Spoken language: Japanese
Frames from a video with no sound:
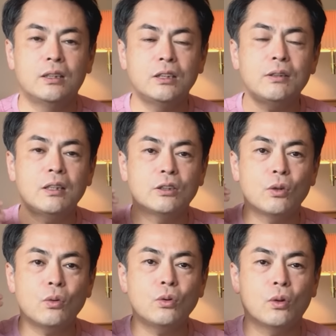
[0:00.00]
実はね、
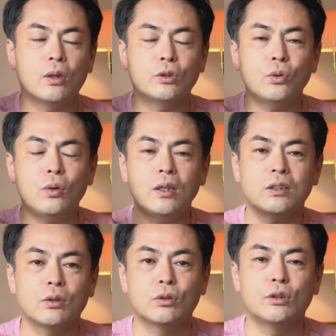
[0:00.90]
そこの障害
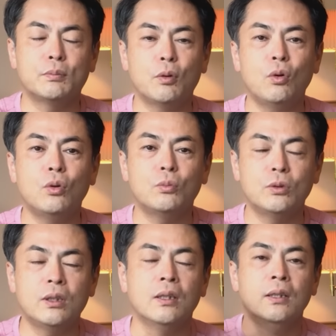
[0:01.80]
者の
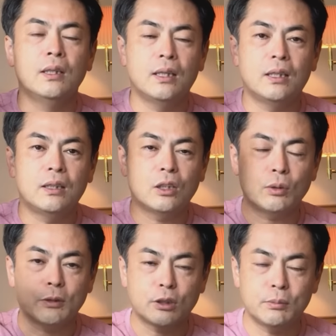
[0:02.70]
グループホームに、例え
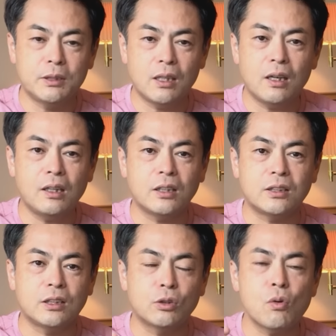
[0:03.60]
ば住みながらで
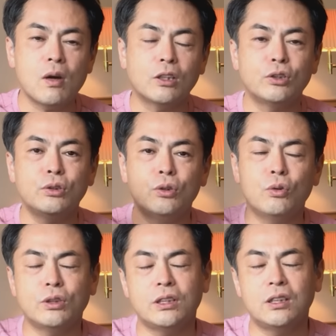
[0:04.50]
すね、そこから就
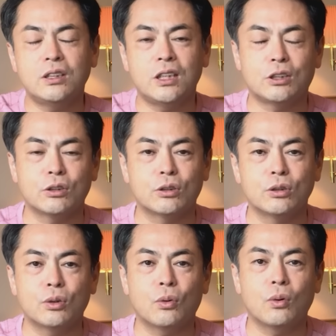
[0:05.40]
労支援施設っ
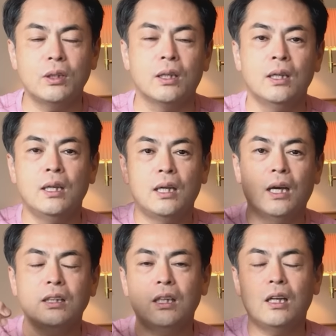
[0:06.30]
ていうところに、
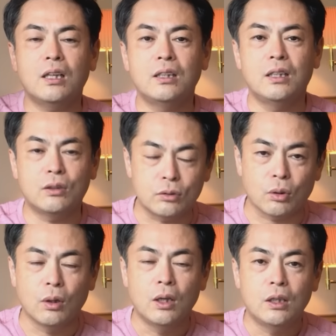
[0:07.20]
働きに行く
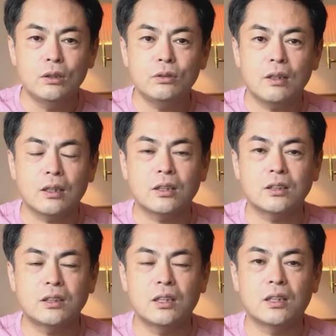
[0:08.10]
というふうな
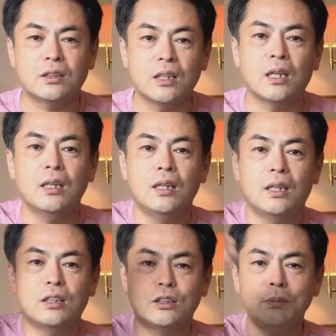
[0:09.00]
形でですね、
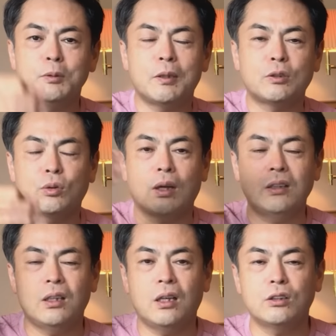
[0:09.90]
住む場所と
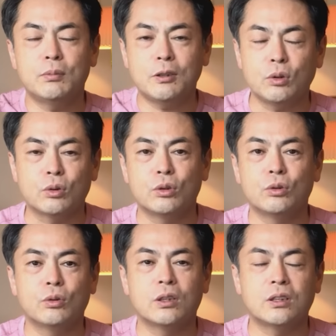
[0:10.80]
働く場所ってい
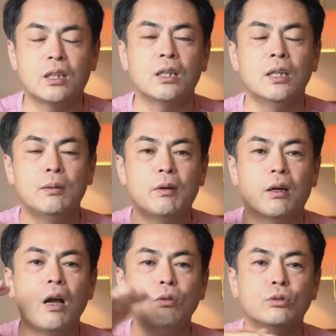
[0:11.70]
うのをですね、まあ、
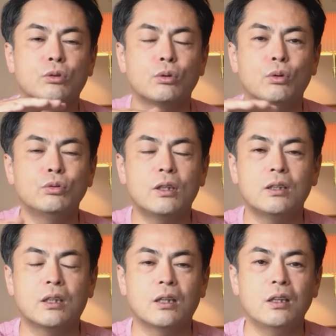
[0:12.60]
各都道府
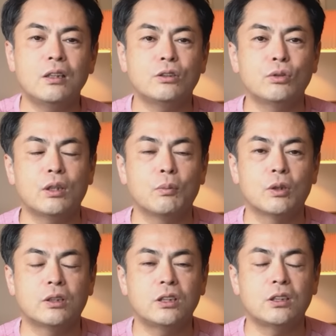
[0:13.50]
県に必ずそういった
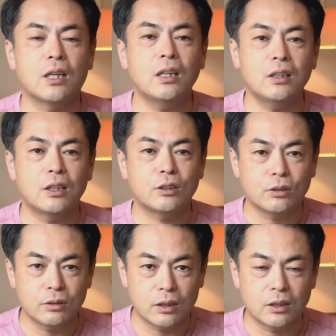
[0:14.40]
施設があったり
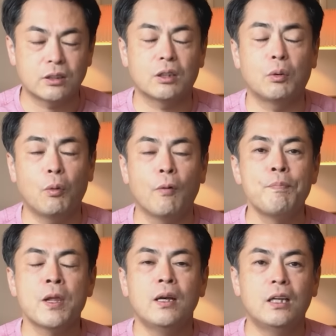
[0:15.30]
するんですけども、
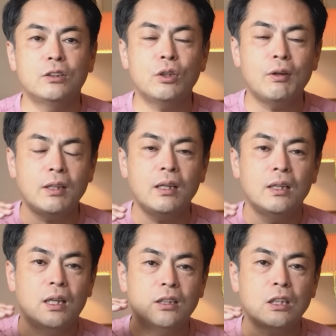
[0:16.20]
それはね、
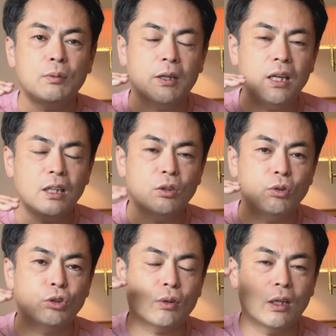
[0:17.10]
例えば軽度
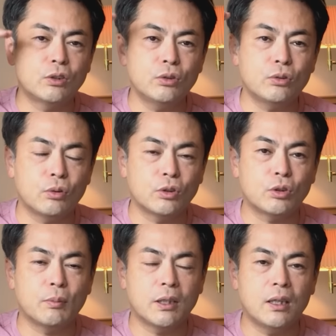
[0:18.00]
の人から重度の
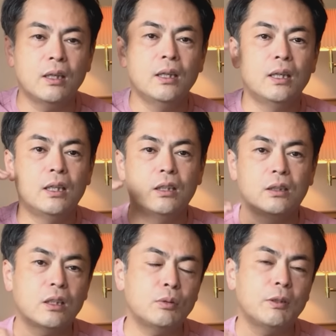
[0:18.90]
人まで、
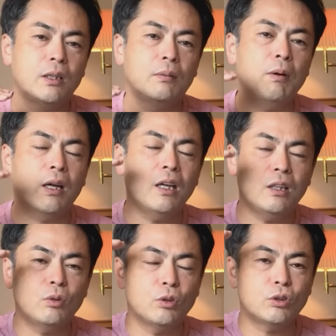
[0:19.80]
例えばね、まあ、
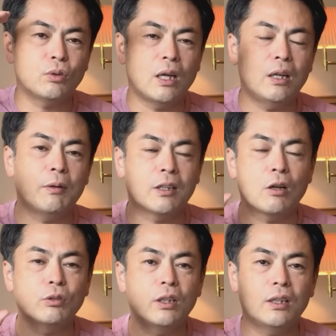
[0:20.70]
軽度の人であれば比
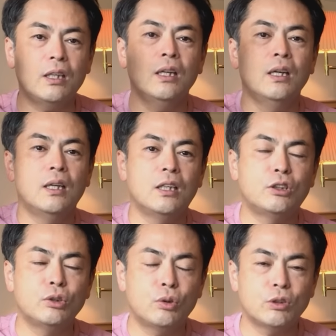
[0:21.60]
較的
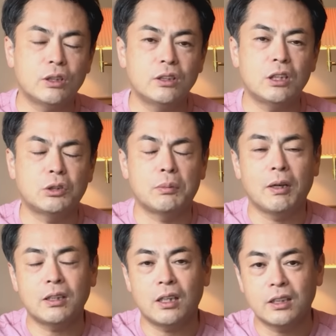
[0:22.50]
就労支援施設でも
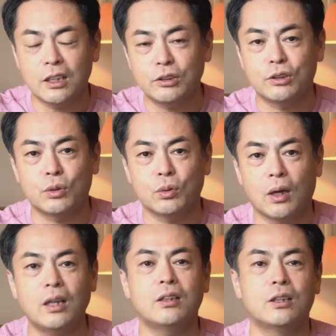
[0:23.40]
働きやすいというこ
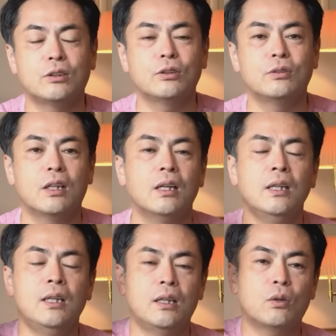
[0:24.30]
とがあったりするんで、
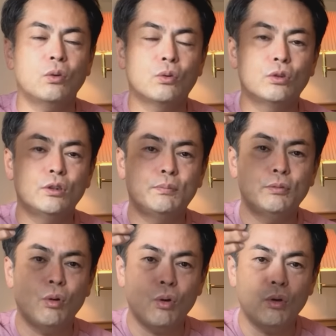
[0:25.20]
この
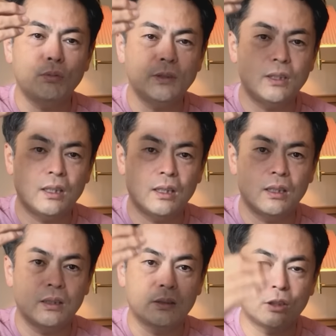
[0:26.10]
グループホームに
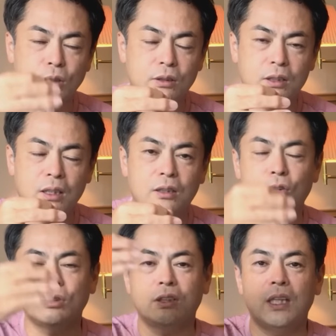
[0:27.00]
住んで、
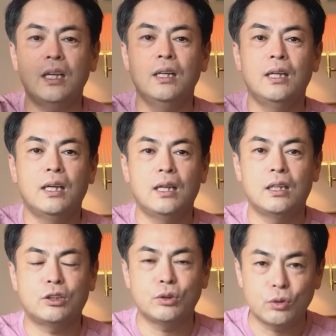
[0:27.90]
そして
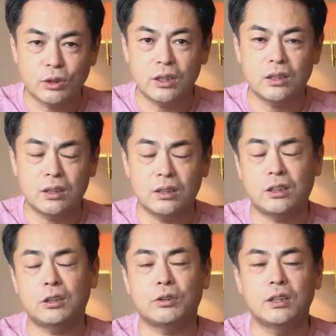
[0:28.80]
就労支援
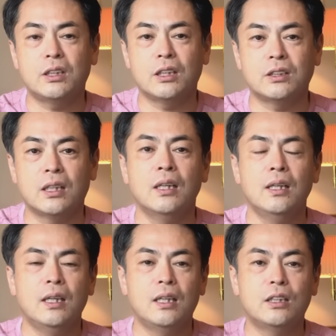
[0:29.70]
施設に行ってですね、
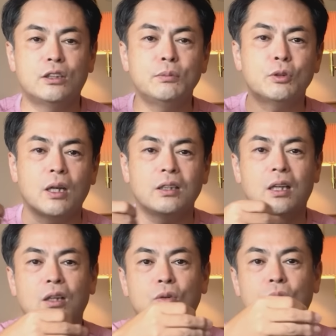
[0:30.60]
住むと
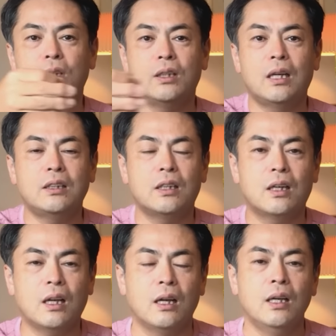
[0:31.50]
働くをね、やりな
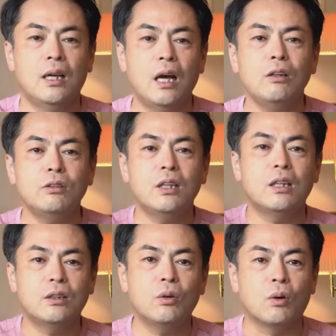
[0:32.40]
がら、ある
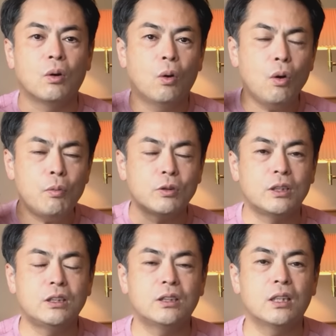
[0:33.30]
程度、ほぼ
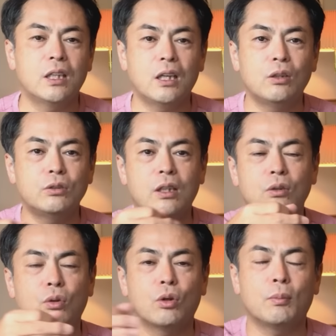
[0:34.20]
自立ができるぐら
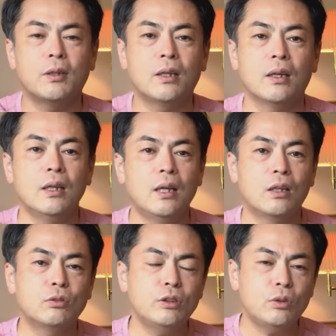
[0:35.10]
いのところまで、
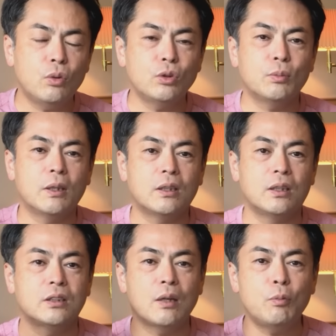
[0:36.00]
国の補助もあっ
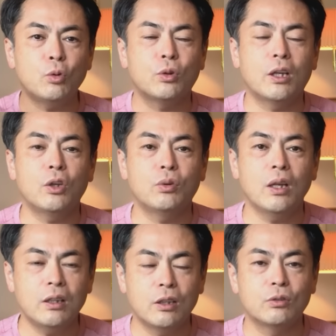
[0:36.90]
てね、サポートできるように
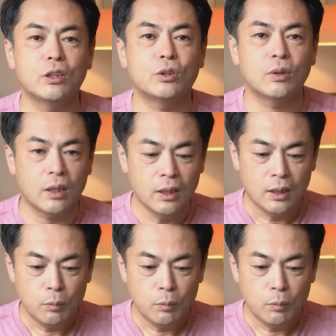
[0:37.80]
なってるんですよね。